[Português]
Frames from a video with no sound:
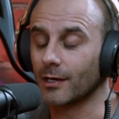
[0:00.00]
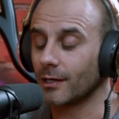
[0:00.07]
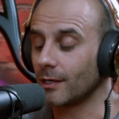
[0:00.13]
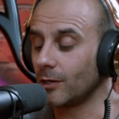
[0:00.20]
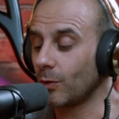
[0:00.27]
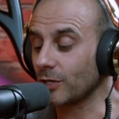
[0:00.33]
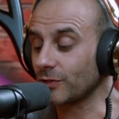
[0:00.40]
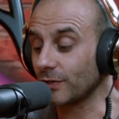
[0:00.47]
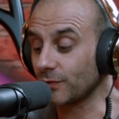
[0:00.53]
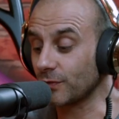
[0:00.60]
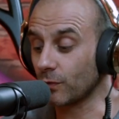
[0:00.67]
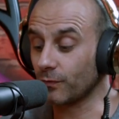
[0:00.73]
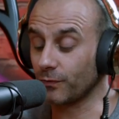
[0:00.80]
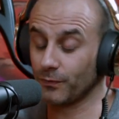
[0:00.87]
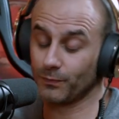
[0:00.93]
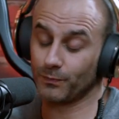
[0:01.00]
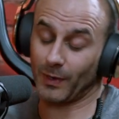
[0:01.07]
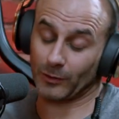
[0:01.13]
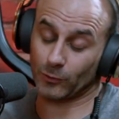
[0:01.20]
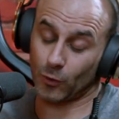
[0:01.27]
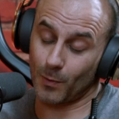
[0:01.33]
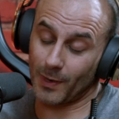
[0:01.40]
E eu às vezes fico,
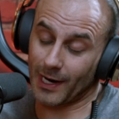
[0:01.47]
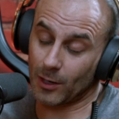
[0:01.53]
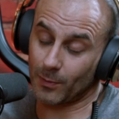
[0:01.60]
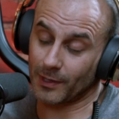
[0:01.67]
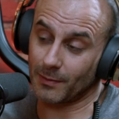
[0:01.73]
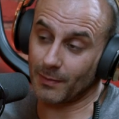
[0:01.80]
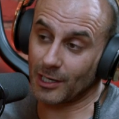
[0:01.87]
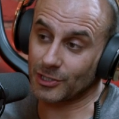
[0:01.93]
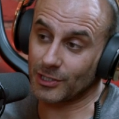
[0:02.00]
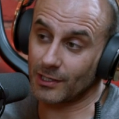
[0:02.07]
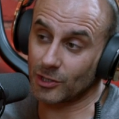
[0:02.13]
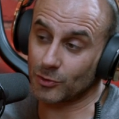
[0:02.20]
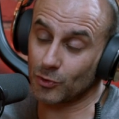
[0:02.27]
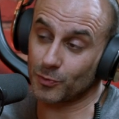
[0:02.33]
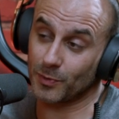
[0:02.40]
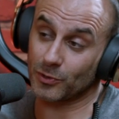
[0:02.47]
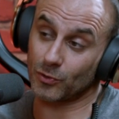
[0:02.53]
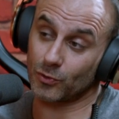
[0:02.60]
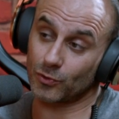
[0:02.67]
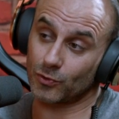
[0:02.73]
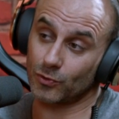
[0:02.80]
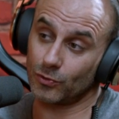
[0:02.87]
pá, estou com uma cara um bocadinho mais séria as pessoas pensam
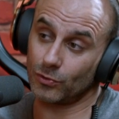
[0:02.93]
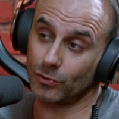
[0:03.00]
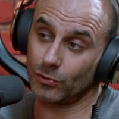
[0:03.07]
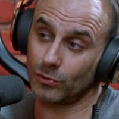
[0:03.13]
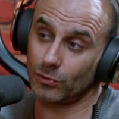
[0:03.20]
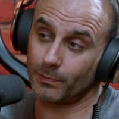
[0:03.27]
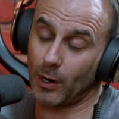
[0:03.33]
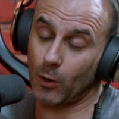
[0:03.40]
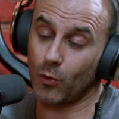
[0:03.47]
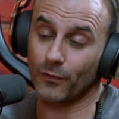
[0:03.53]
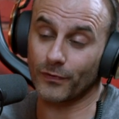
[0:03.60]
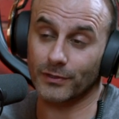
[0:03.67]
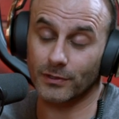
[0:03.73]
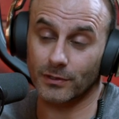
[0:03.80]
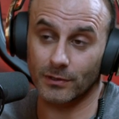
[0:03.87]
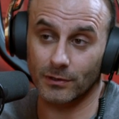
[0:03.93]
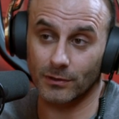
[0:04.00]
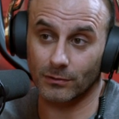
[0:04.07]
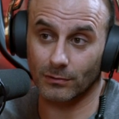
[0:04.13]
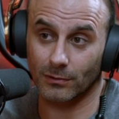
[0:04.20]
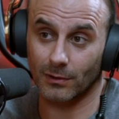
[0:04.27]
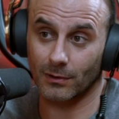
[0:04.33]
que eu sou pá,
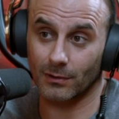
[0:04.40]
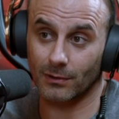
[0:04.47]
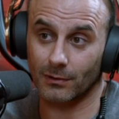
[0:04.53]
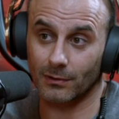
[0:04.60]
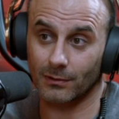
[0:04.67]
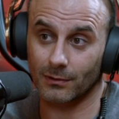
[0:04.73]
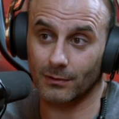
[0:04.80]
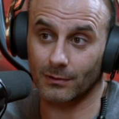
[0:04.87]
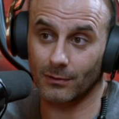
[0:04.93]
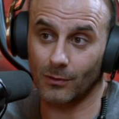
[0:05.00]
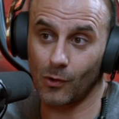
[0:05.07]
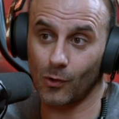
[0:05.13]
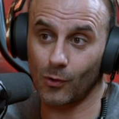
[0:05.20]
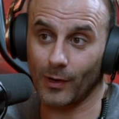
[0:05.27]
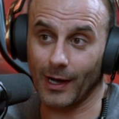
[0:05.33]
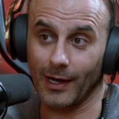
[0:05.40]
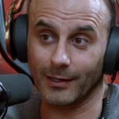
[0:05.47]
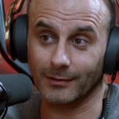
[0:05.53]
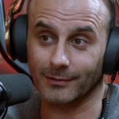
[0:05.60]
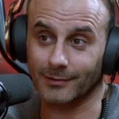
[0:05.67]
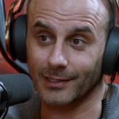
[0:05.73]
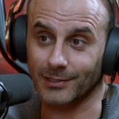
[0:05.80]
convencido ou, ou
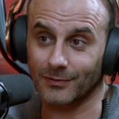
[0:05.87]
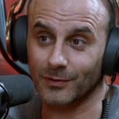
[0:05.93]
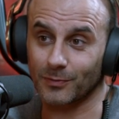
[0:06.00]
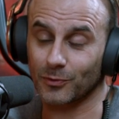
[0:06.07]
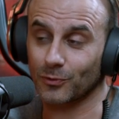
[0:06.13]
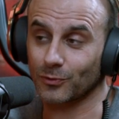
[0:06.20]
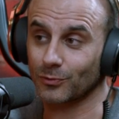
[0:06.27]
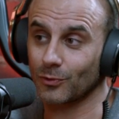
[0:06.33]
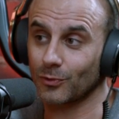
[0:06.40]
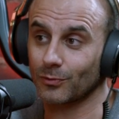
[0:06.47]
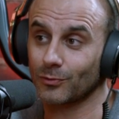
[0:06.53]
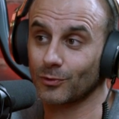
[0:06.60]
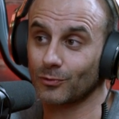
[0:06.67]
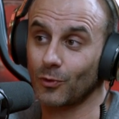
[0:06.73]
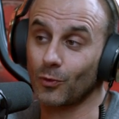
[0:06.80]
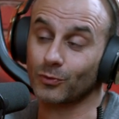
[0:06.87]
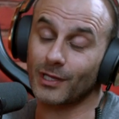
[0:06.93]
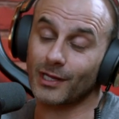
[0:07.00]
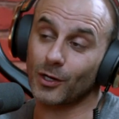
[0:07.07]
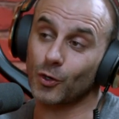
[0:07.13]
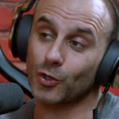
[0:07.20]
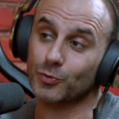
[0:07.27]
arrogante, estás a ver, por não, não, não,
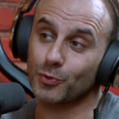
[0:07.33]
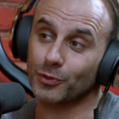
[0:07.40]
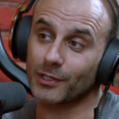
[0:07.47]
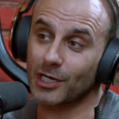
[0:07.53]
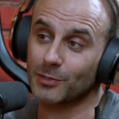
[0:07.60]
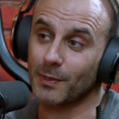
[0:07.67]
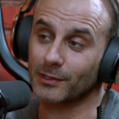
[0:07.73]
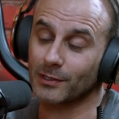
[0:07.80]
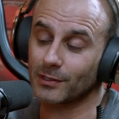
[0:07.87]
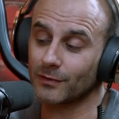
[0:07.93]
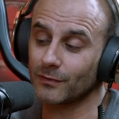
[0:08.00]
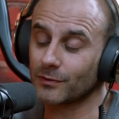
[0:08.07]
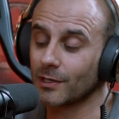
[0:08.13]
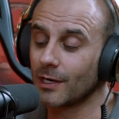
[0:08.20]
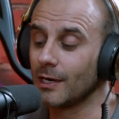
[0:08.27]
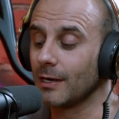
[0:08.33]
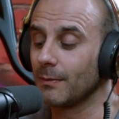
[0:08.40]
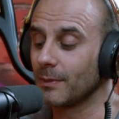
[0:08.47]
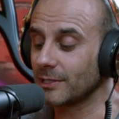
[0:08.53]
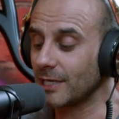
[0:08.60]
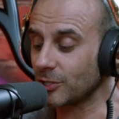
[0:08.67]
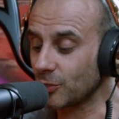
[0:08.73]
estar a corresponder às expectativas.
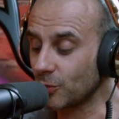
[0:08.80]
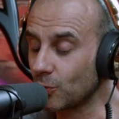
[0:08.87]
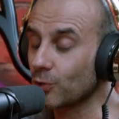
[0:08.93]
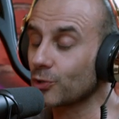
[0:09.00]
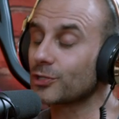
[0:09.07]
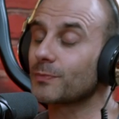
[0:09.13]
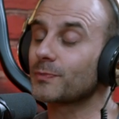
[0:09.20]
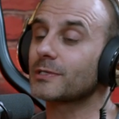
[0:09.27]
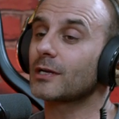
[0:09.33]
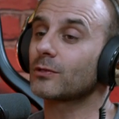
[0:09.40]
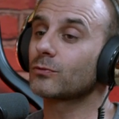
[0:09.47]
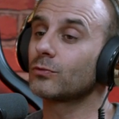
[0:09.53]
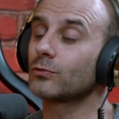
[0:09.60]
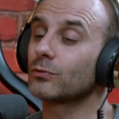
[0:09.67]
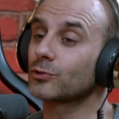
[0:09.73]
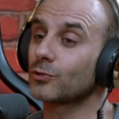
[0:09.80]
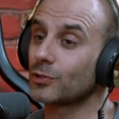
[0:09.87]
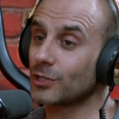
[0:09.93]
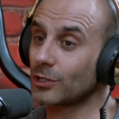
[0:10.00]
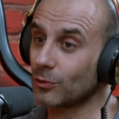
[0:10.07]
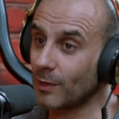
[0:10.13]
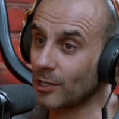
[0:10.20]
Mas acho que hoje, apesar de tudo, as
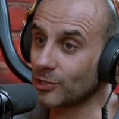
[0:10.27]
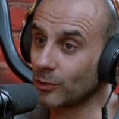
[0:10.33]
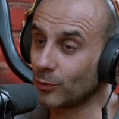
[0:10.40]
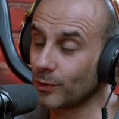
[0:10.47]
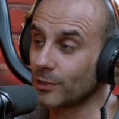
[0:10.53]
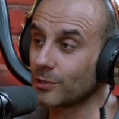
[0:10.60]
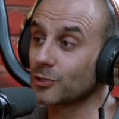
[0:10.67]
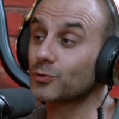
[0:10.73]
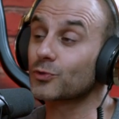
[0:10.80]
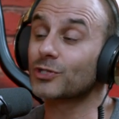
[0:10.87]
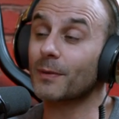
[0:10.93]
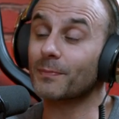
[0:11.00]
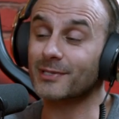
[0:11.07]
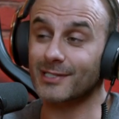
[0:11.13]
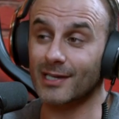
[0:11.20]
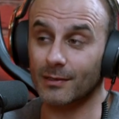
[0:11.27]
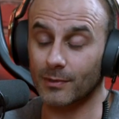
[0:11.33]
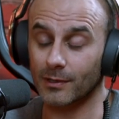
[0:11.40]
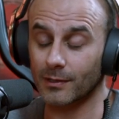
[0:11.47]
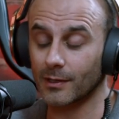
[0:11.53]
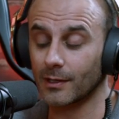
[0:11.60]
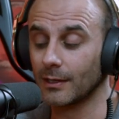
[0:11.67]
coisas já estão mais diluídas, e as pessoas já
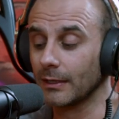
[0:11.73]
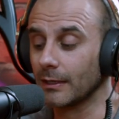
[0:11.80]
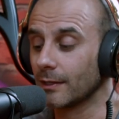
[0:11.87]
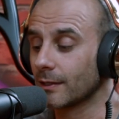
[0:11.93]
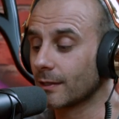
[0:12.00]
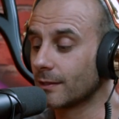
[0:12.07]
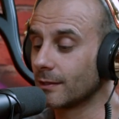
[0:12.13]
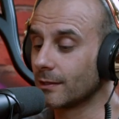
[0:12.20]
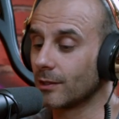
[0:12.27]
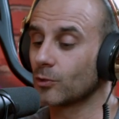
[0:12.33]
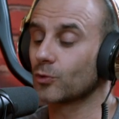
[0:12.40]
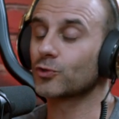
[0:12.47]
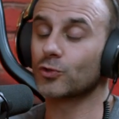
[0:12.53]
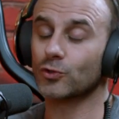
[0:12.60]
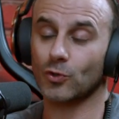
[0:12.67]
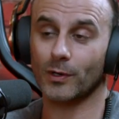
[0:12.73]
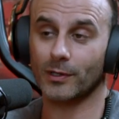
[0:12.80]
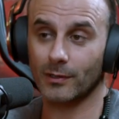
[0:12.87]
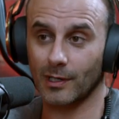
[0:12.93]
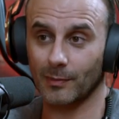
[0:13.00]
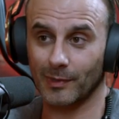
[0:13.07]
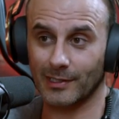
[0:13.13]
percebem que eu não sou só
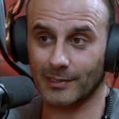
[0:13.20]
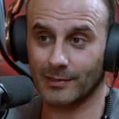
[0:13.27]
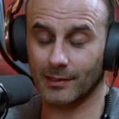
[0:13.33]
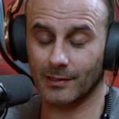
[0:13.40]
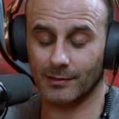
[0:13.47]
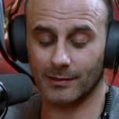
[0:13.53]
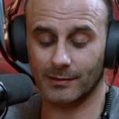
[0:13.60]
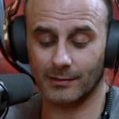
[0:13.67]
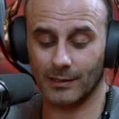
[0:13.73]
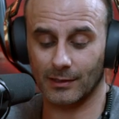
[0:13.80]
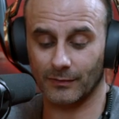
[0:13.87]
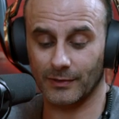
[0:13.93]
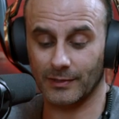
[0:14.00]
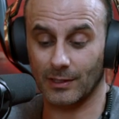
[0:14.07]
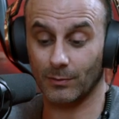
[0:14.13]
aquilo que aparece na, na, na televisão.